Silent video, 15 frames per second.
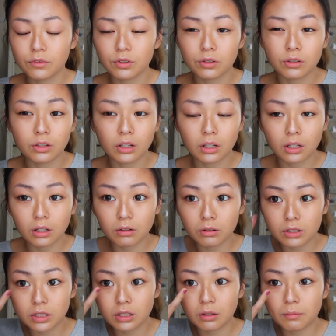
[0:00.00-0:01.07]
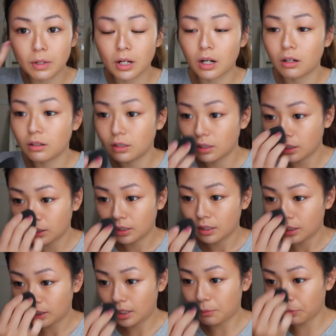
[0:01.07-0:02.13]
ちょっとだけこっちの目が
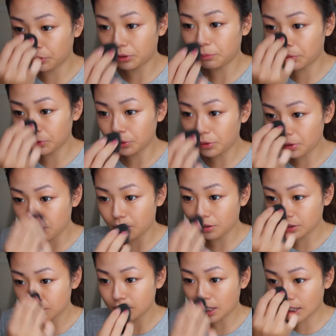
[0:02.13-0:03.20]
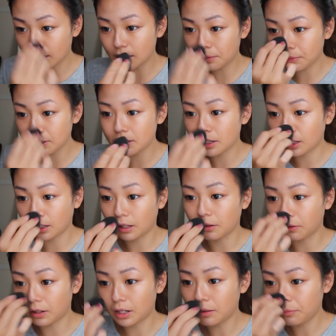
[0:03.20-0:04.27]
でもともと逆さまつげな
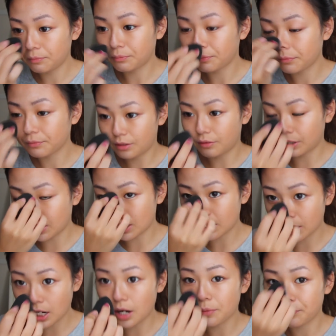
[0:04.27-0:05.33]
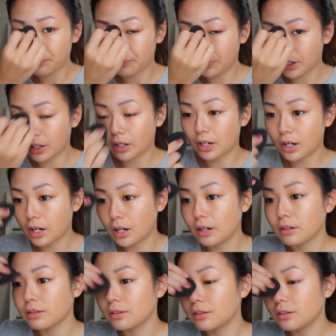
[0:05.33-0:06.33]
のね私がだから